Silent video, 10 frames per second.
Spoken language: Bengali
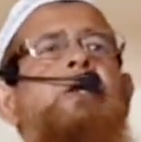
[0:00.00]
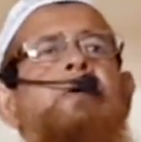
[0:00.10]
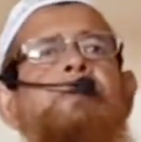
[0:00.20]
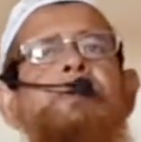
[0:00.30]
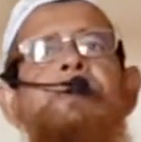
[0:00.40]

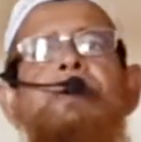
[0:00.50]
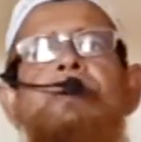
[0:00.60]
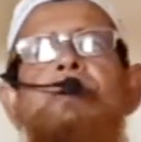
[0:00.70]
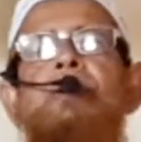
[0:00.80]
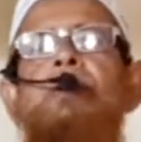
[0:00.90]
আরবিতে
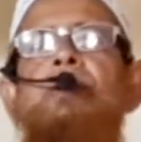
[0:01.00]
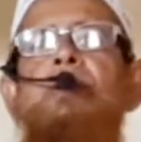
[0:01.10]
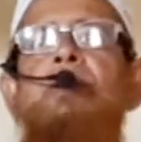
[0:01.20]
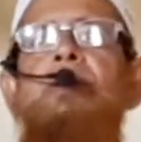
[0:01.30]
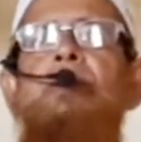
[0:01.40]

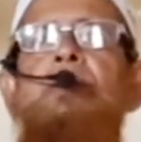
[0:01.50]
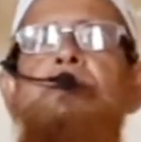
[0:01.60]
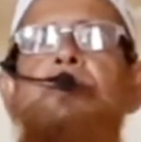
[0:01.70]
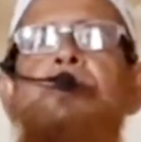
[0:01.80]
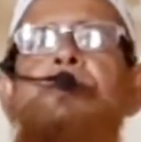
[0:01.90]

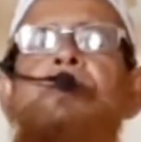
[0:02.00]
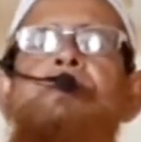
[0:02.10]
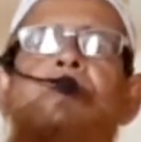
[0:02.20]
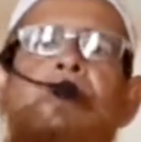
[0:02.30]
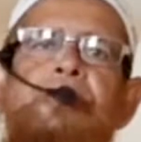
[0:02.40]
প্রথম
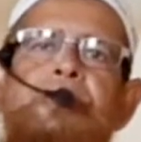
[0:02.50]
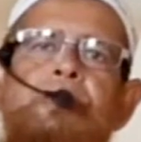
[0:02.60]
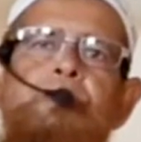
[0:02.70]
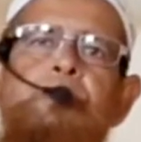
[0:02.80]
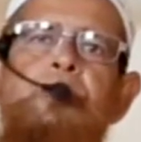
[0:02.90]
মাস
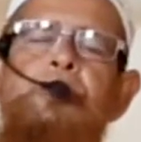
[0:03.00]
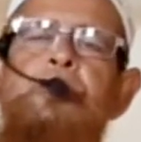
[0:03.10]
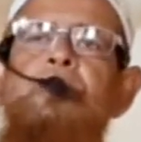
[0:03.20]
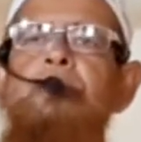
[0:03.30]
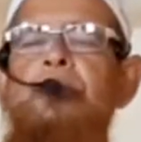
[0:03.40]

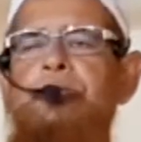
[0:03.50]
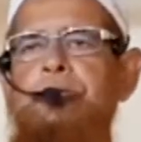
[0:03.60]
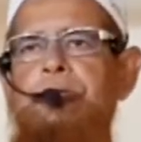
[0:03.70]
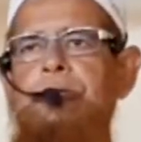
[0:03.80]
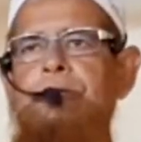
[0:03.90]
প্রথম বছর